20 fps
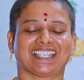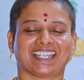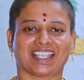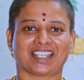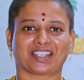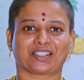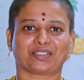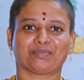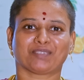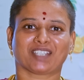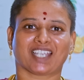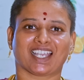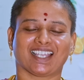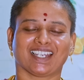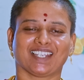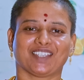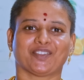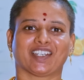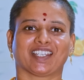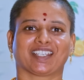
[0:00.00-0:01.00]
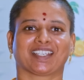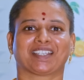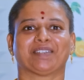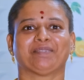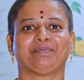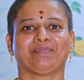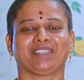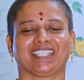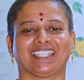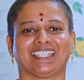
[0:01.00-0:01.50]
எல்லாருக்கும் காலை
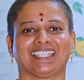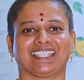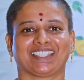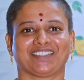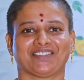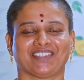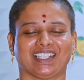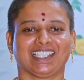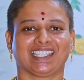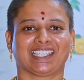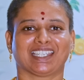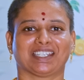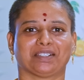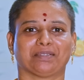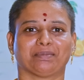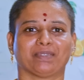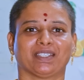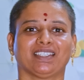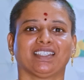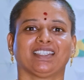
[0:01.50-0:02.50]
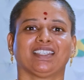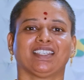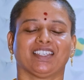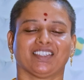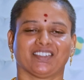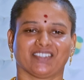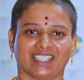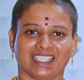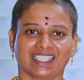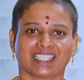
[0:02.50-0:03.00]
வணக்கம் இன்றைக்கி வெள்ளிக்கிழமை
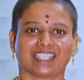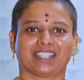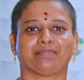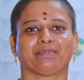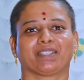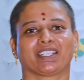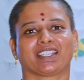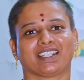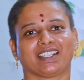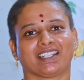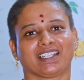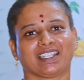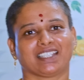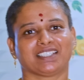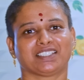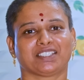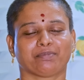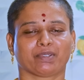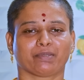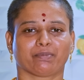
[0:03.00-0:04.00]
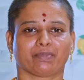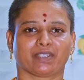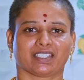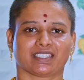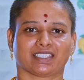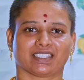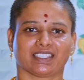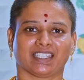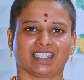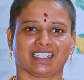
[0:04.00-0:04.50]
வெள்ளிக்கிழமைக்கான லஞ்ச்
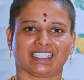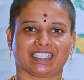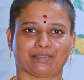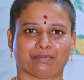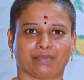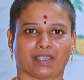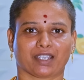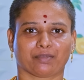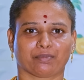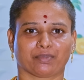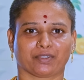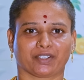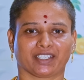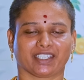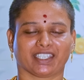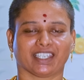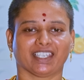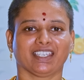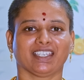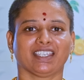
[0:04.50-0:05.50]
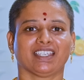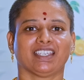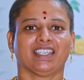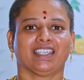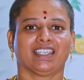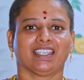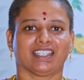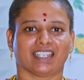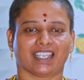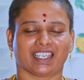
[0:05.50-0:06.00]
ப்ரிப்ரேஷன் தான் நீங்கள் பார்க்க போகிறீங்க
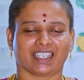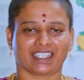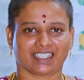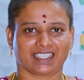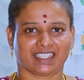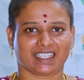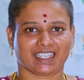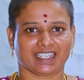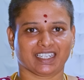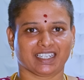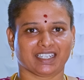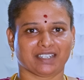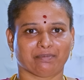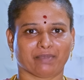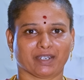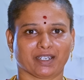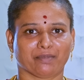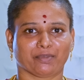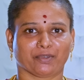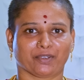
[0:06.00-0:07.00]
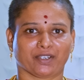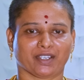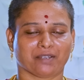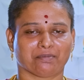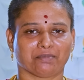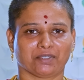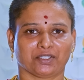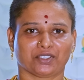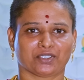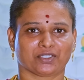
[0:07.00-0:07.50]
நான் இன்றைக்கி என்னென்ன பண்ண போகிறேன்
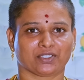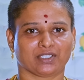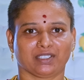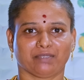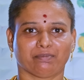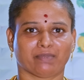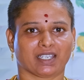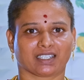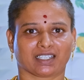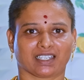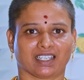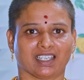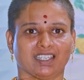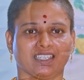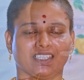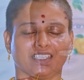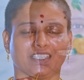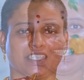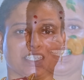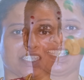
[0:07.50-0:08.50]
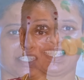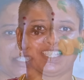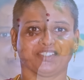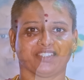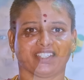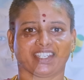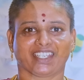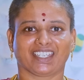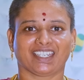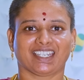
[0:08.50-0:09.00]
அப்படின்னு சொல்லி பார்க்கலாம் இது
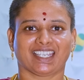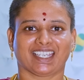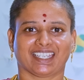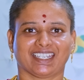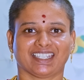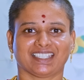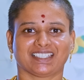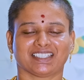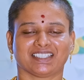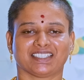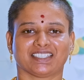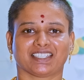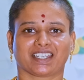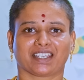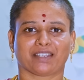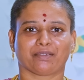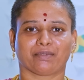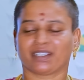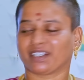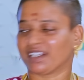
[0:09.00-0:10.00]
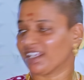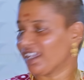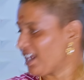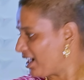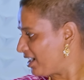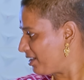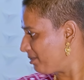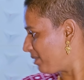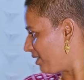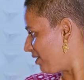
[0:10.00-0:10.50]
வரைக்கும் நான் என்ன செஞ்சுருக்கேன் அப்படின்னா
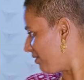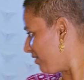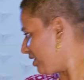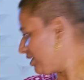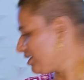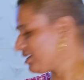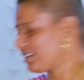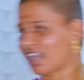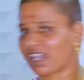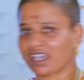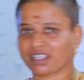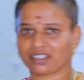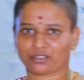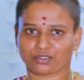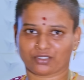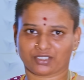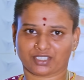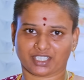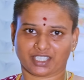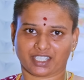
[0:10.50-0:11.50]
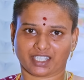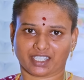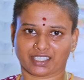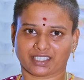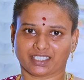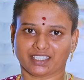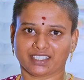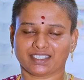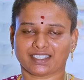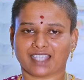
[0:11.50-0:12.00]
அடுப்பில் வந்து சாதம்
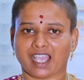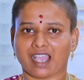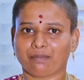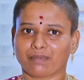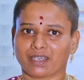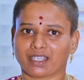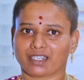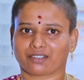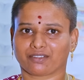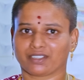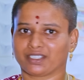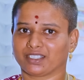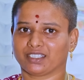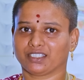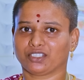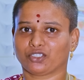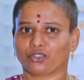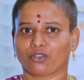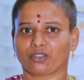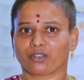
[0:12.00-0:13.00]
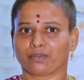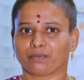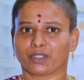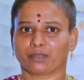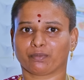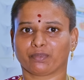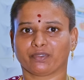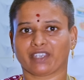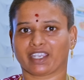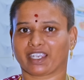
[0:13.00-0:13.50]
கொதிச்சிட்ருக்குது சாம்பாருக்கு வந்து
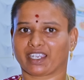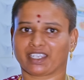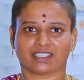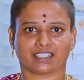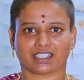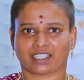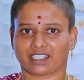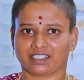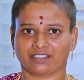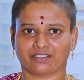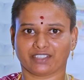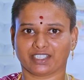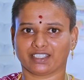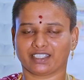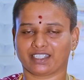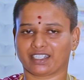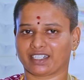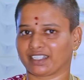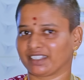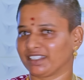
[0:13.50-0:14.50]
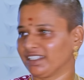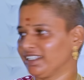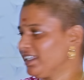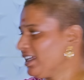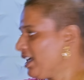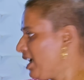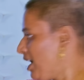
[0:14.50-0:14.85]
பருப்பு வெங்காயம் தக்காளி வெந்துட்டுருக்குது